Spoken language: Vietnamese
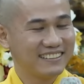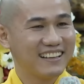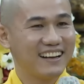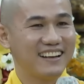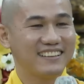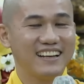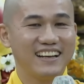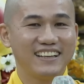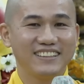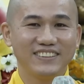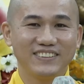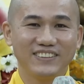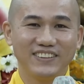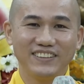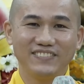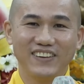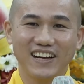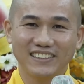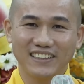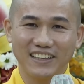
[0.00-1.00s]
Cho nên
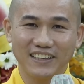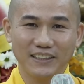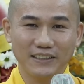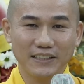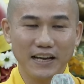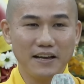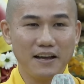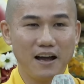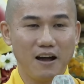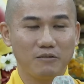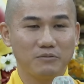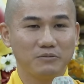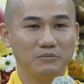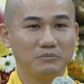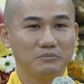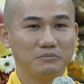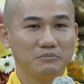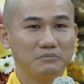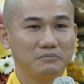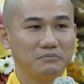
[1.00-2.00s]
quý Phật tử thấy không,
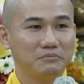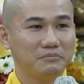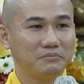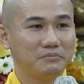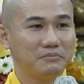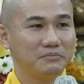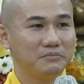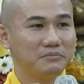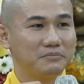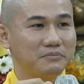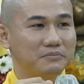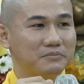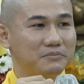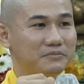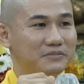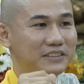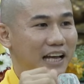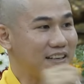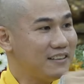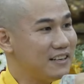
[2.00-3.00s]

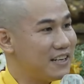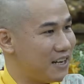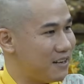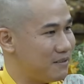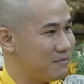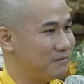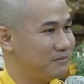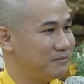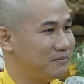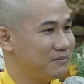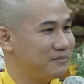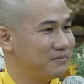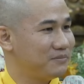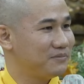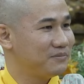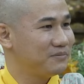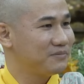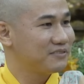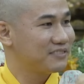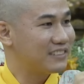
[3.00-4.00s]
chánh niệm,
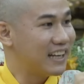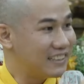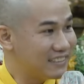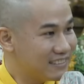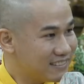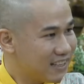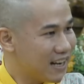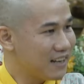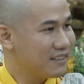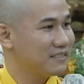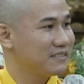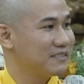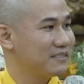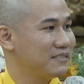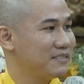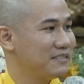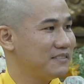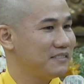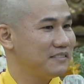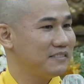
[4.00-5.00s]
tỉnh thức,
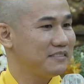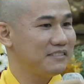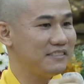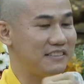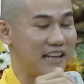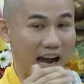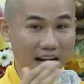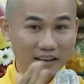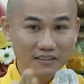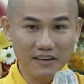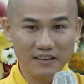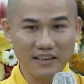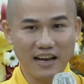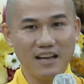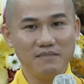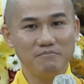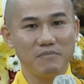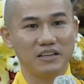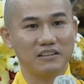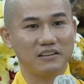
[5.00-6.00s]
nhận ra
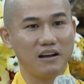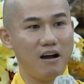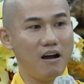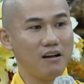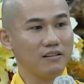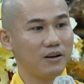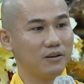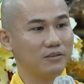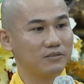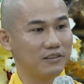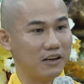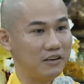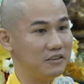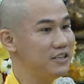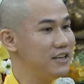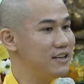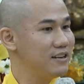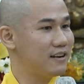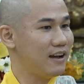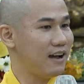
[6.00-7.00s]
cái mình có thôi, tự
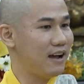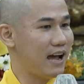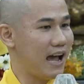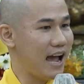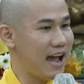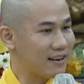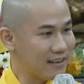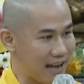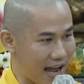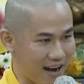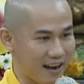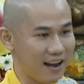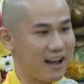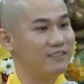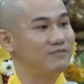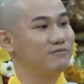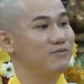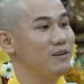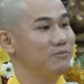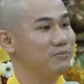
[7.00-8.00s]
nhiên an lạc
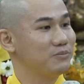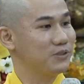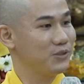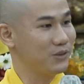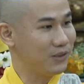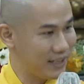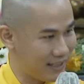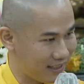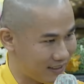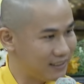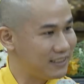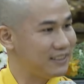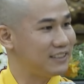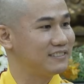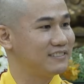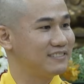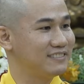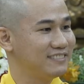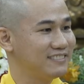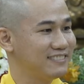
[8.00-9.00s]
hạnh phúc xuất hiện
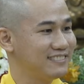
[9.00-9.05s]
liền.